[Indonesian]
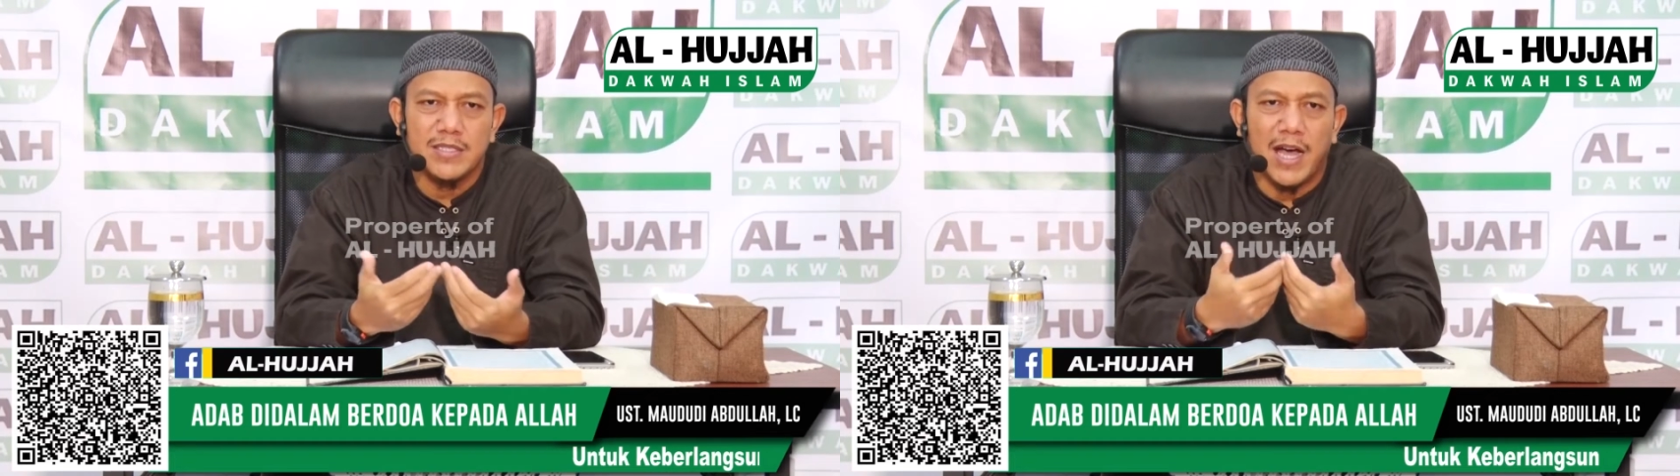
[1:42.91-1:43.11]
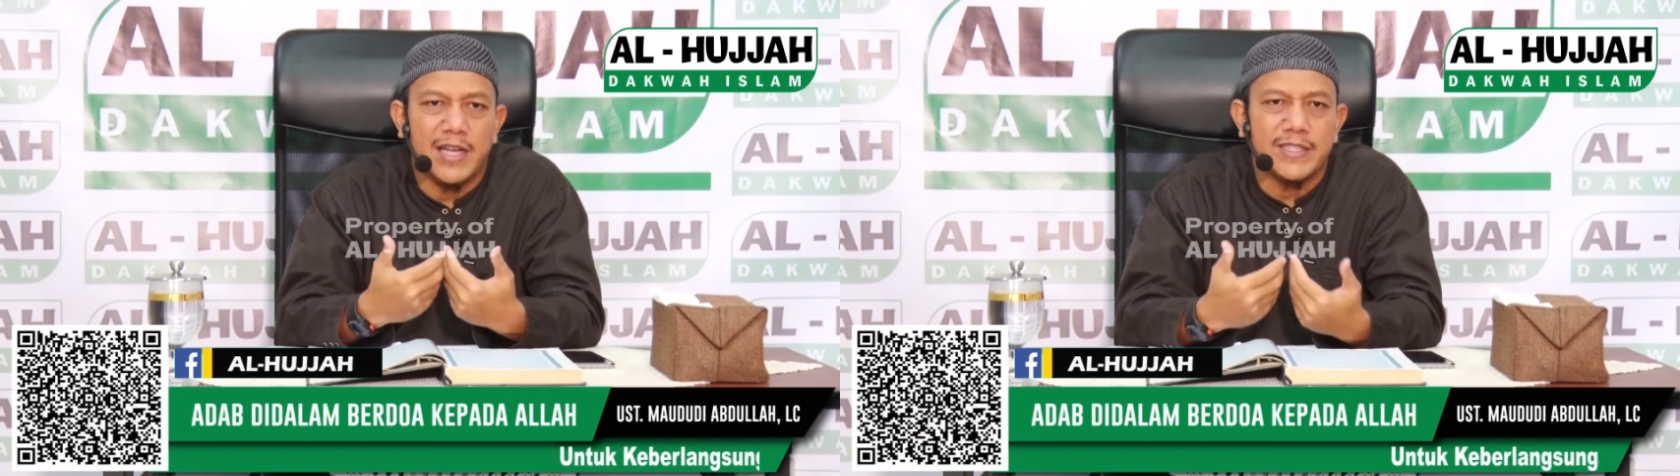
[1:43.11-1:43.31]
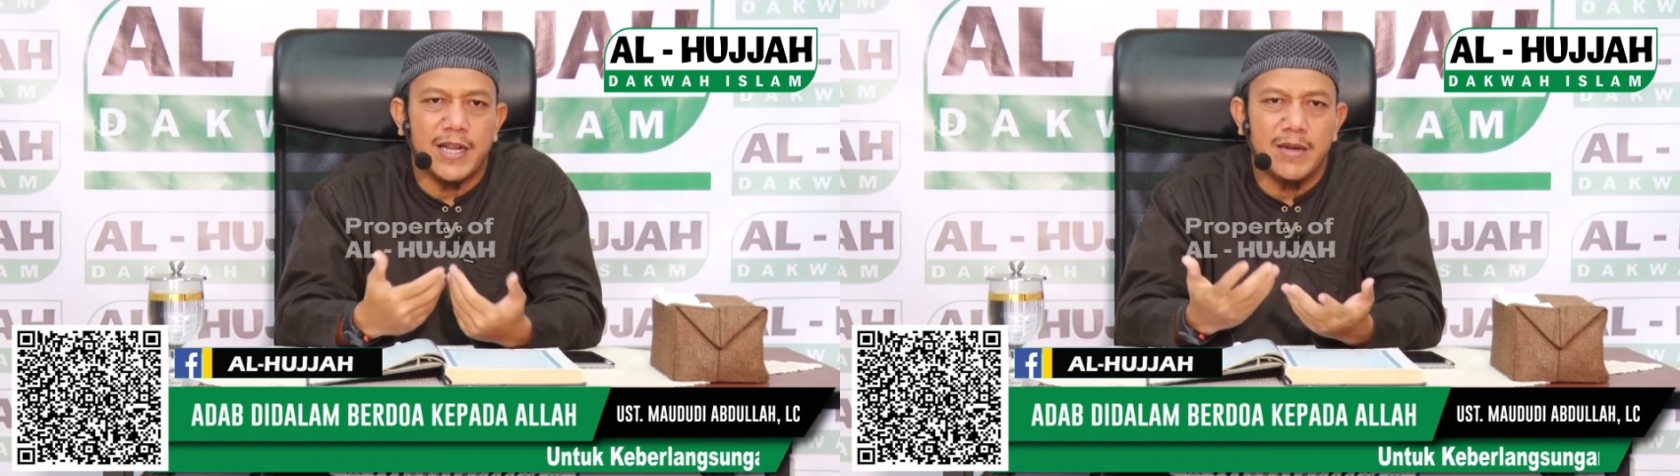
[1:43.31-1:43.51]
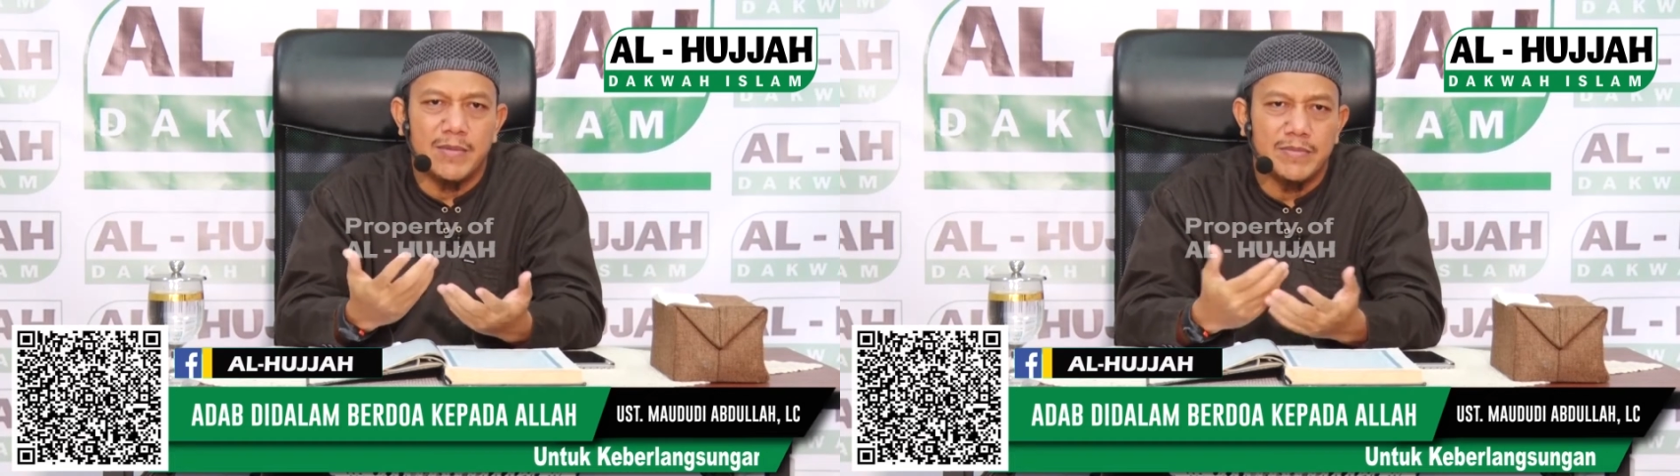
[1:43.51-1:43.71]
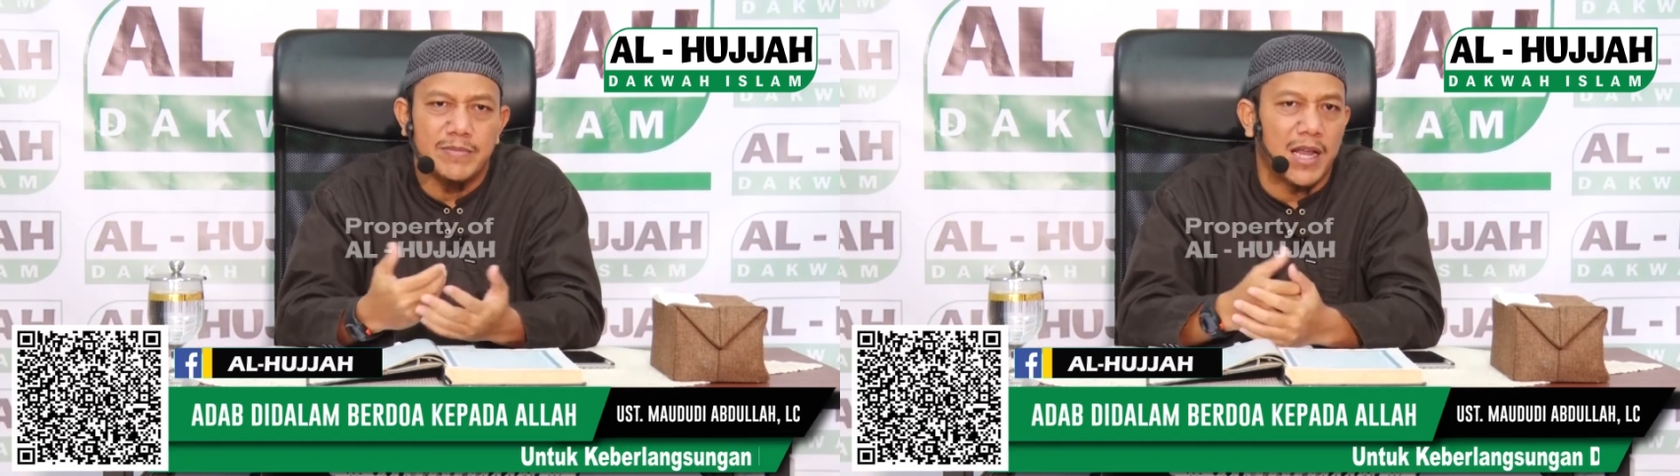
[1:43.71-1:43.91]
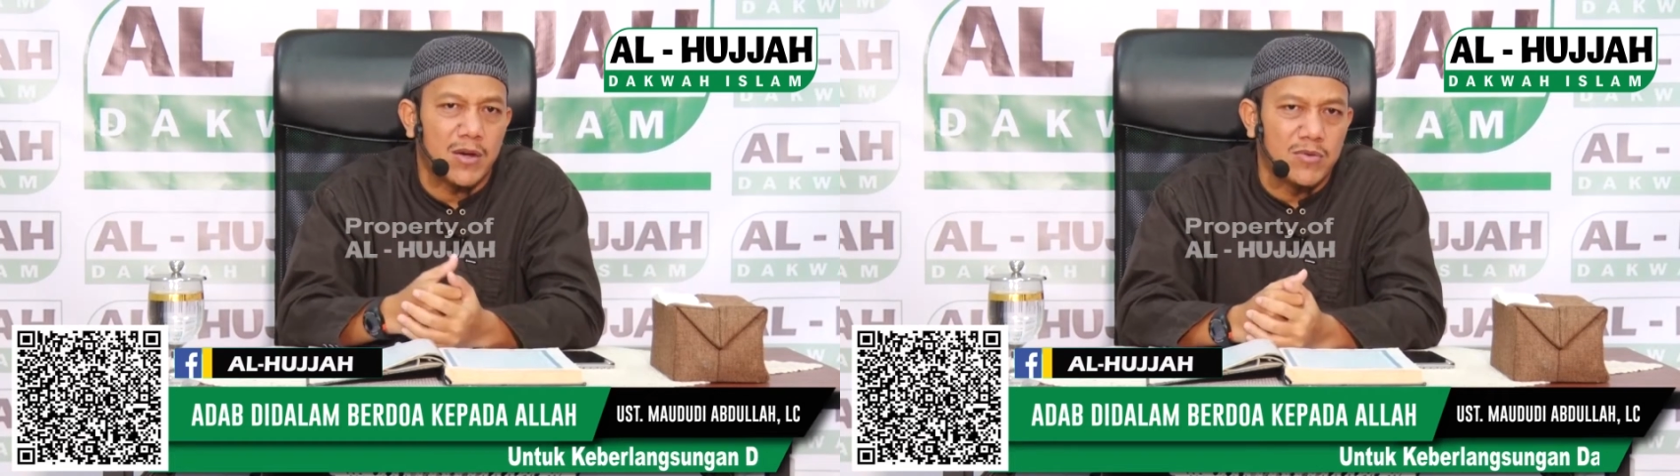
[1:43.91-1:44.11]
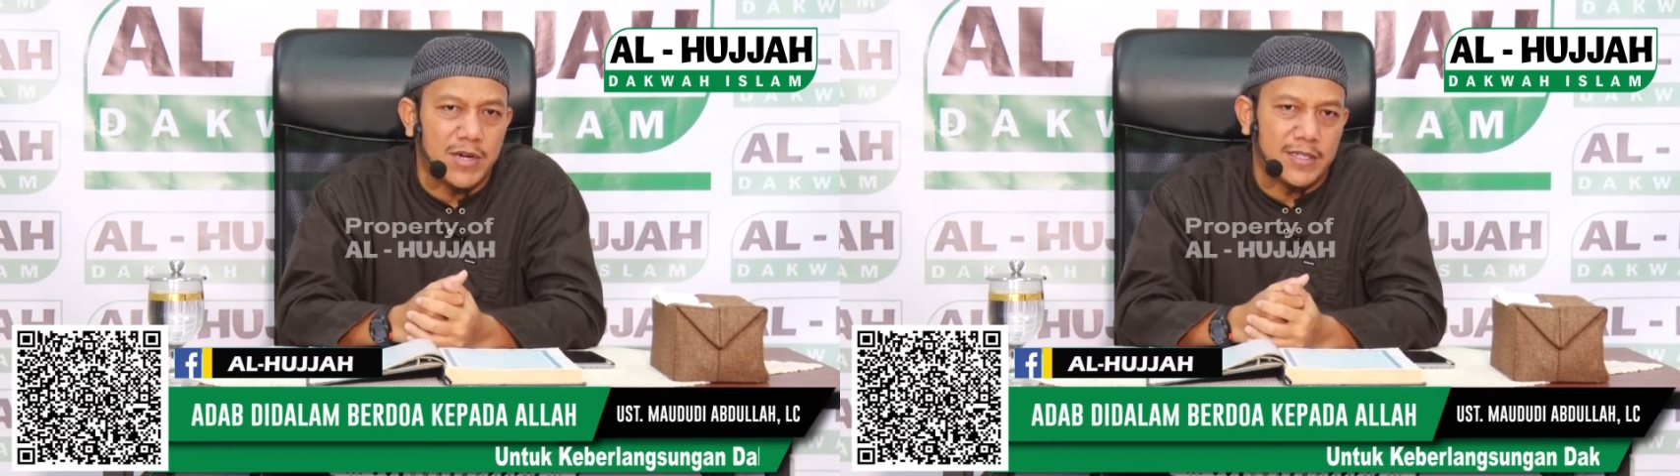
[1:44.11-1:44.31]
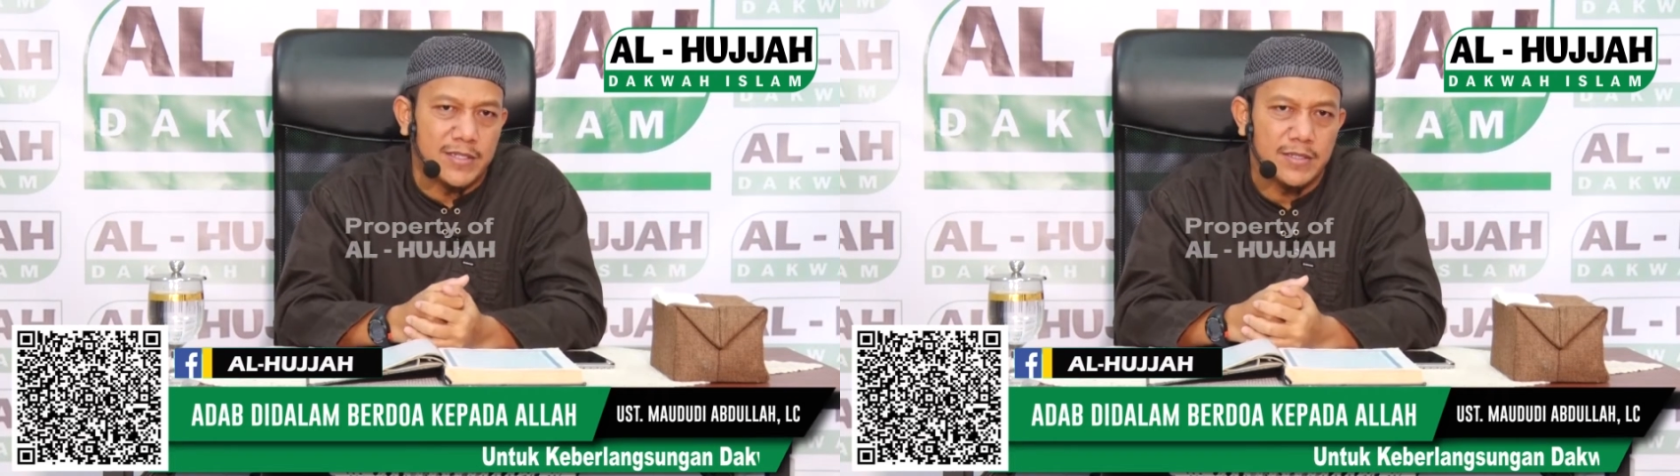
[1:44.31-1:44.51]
asal melakukan.